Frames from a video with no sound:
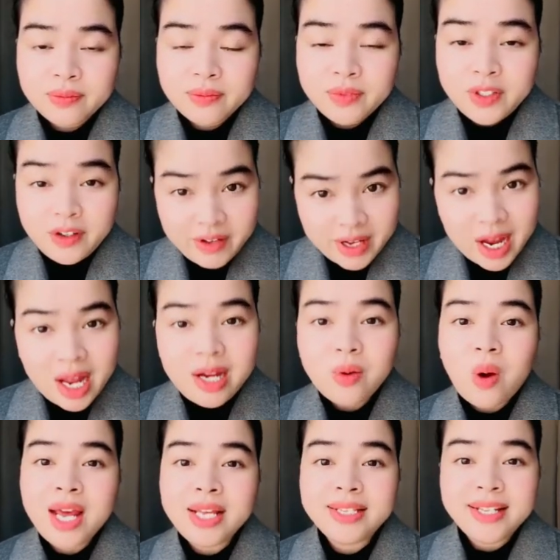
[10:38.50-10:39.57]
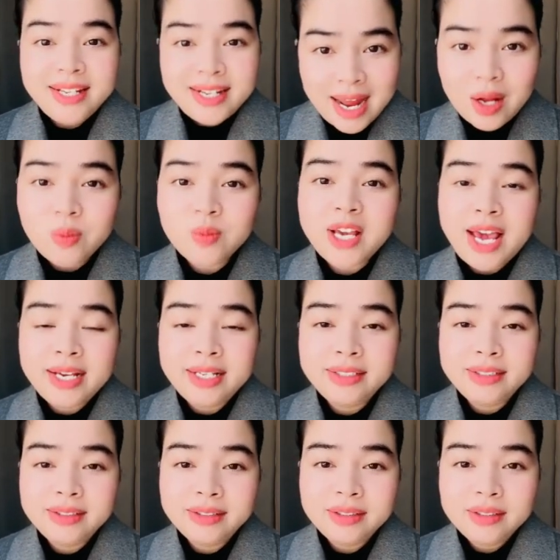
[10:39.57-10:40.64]
người việt hải ngoại tị nạn cộng sản
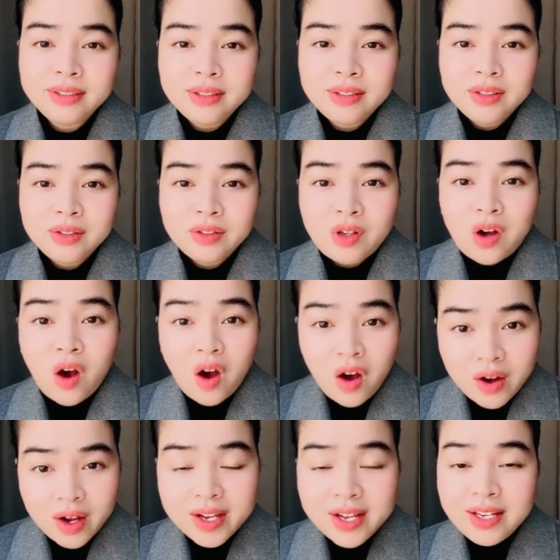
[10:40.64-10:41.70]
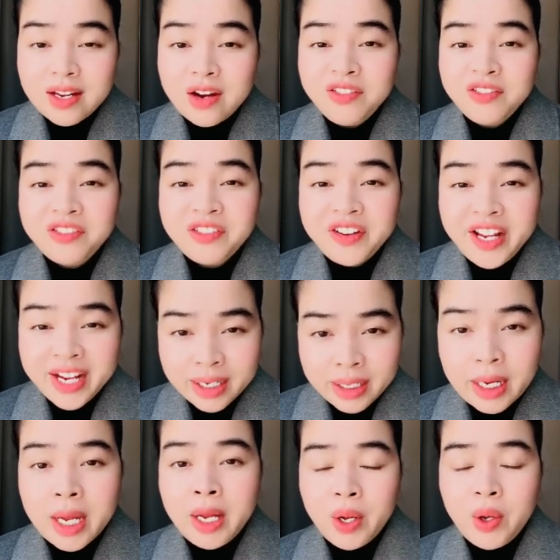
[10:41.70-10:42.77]
còn cái chữ việt
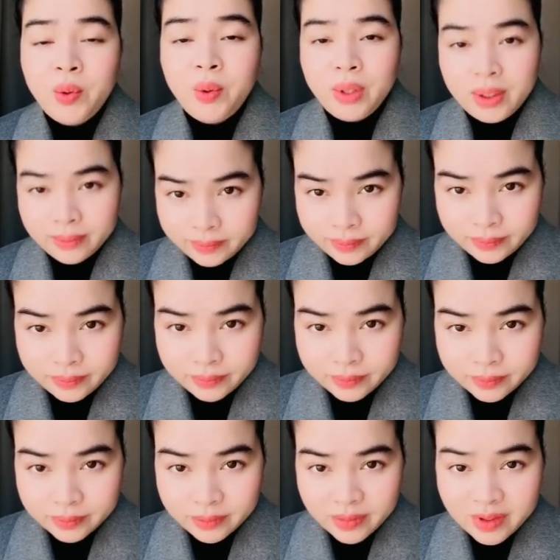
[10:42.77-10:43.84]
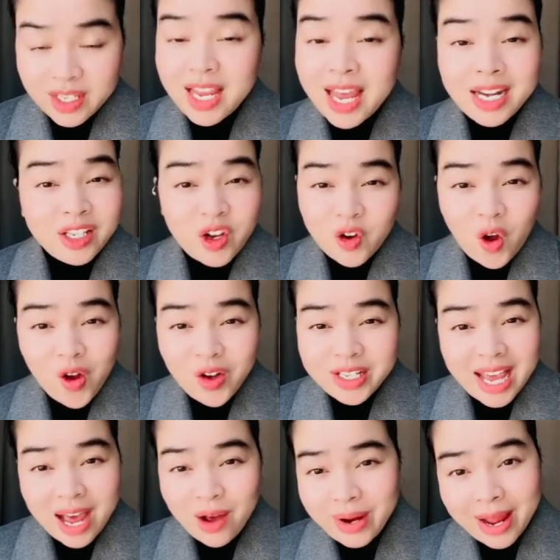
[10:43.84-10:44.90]
kiều chỉ dành cho con
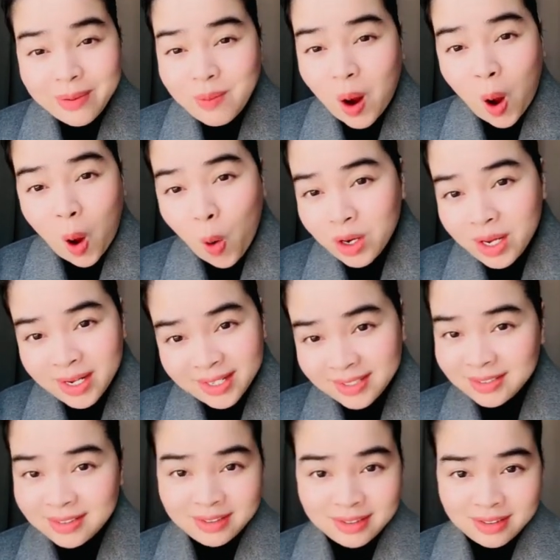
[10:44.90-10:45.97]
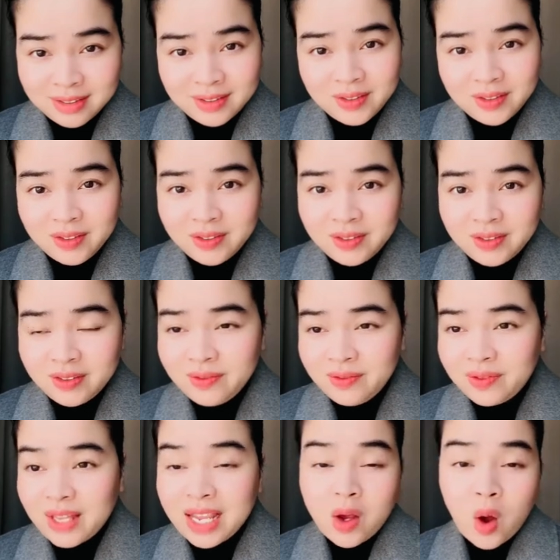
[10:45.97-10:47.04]
cháu cán bộ thôi à.
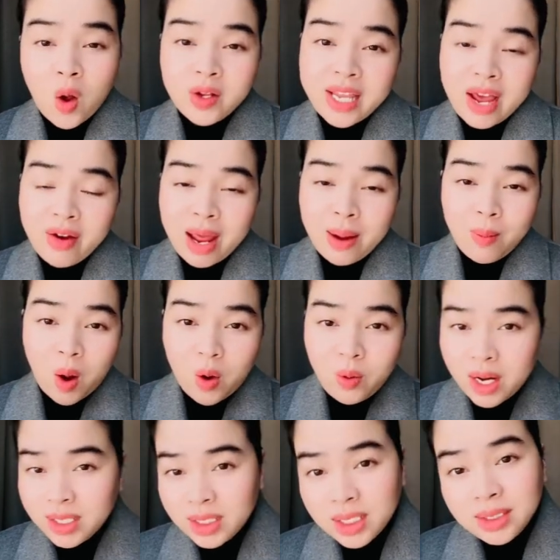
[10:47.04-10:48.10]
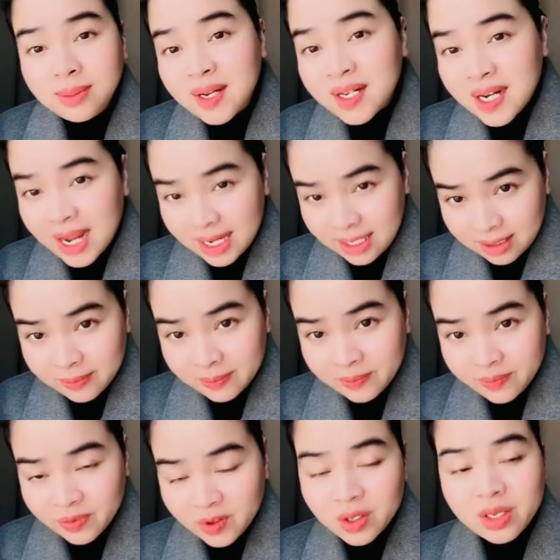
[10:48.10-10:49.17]
tại con cháu cán bộ định cư bên này
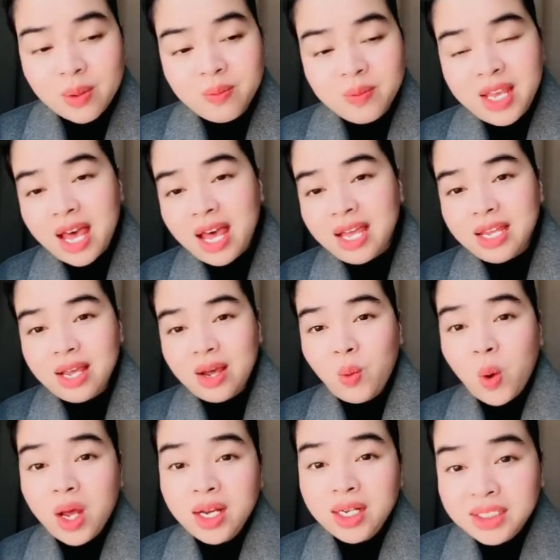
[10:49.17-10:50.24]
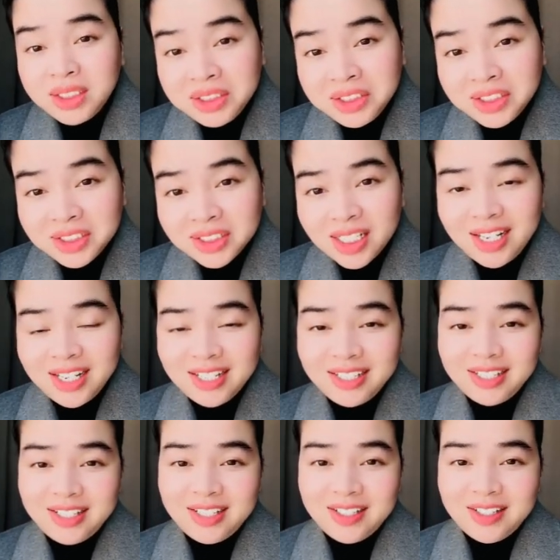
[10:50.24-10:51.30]
rồi sống về quê hương à,
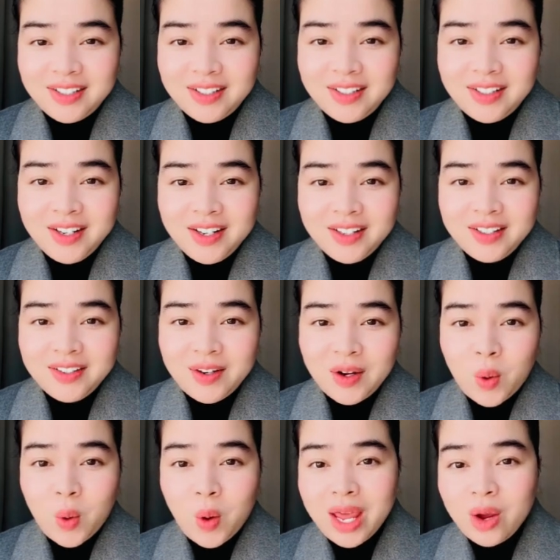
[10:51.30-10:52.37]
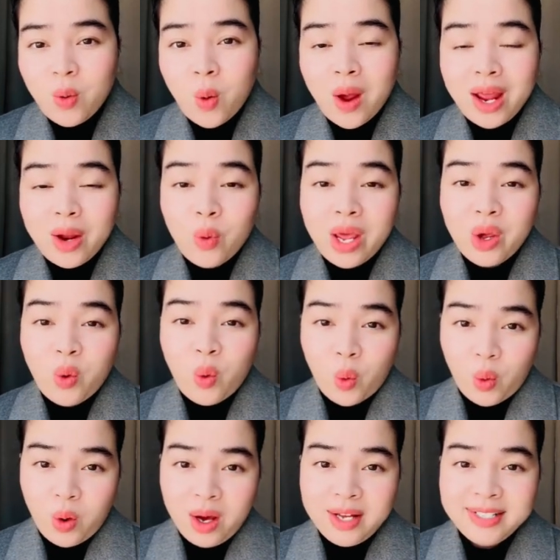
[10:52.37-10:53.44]
nó, nó nó khoe khoang khoe
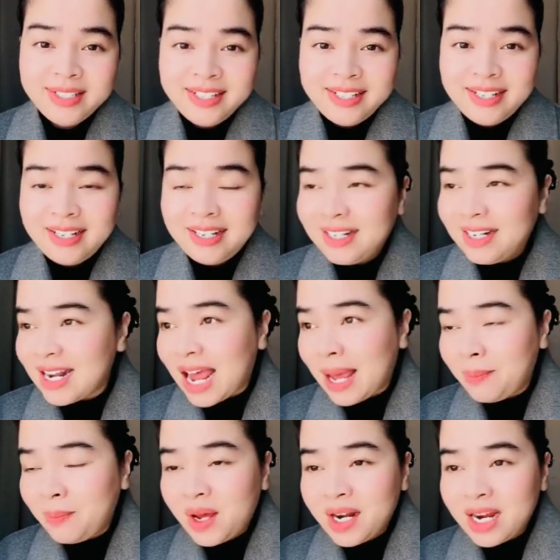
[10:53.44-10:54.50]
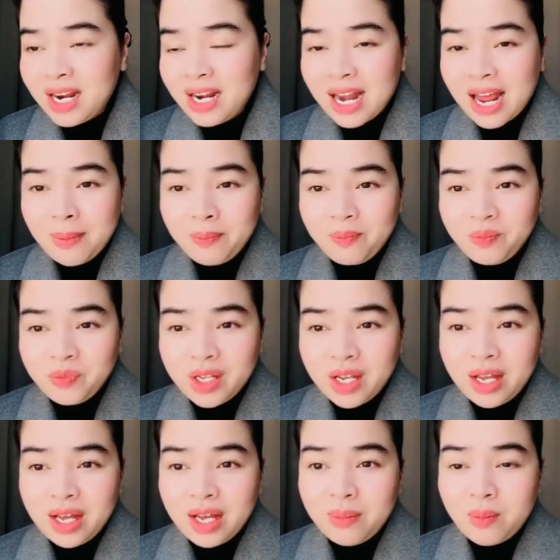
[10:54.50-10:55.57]
của à, làm bên này làm
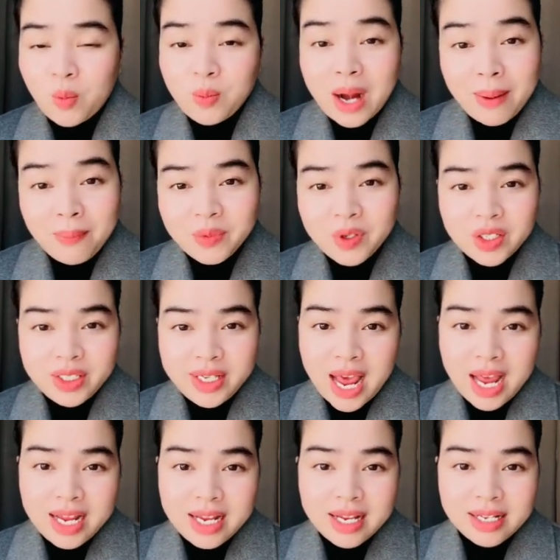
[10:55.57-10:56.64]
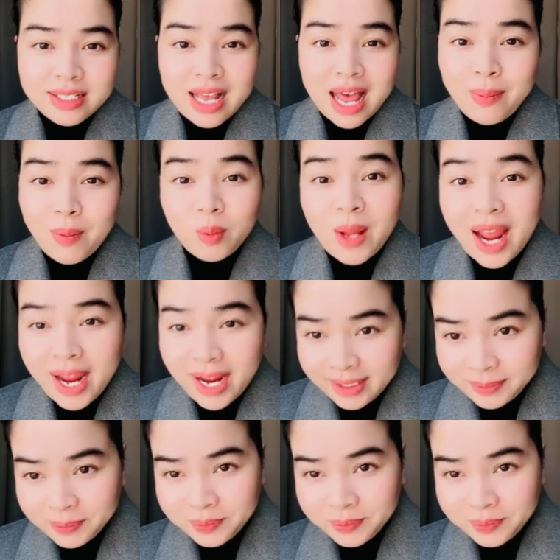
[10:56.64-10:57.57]
ờ, một năm rồi về xài một tháng